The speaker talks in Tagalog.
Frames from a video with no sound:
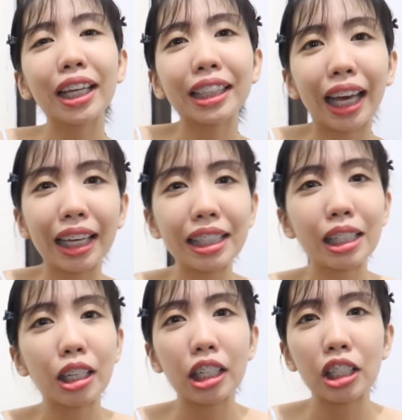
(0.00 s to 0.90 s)
so, ayan
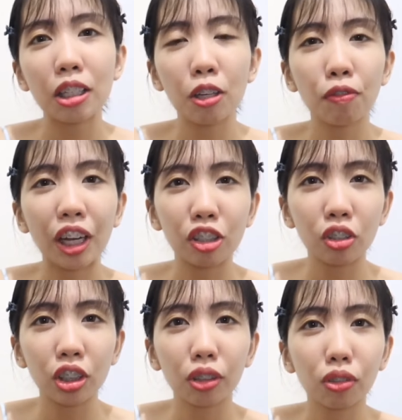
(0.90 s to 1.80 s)
guys.
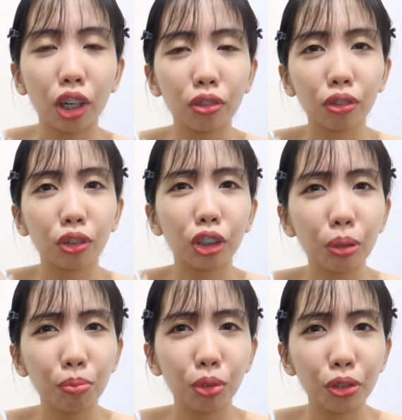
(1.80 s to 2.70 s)
I-flash ko dyan kung
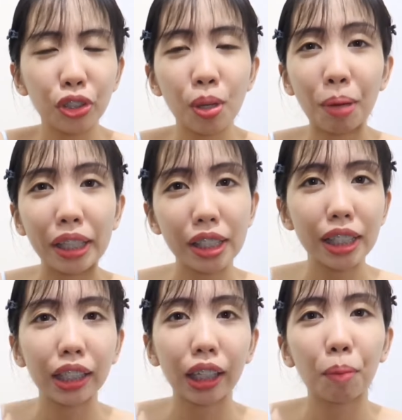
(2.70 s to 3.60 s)
anong term doon sa
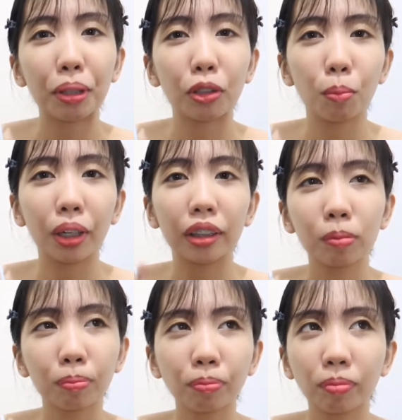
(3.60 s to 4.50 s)
pants na ginamit ko.
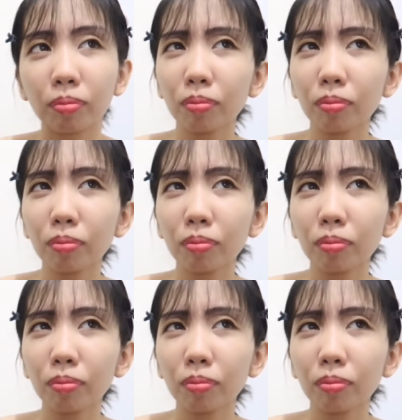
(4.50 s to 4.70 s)
But,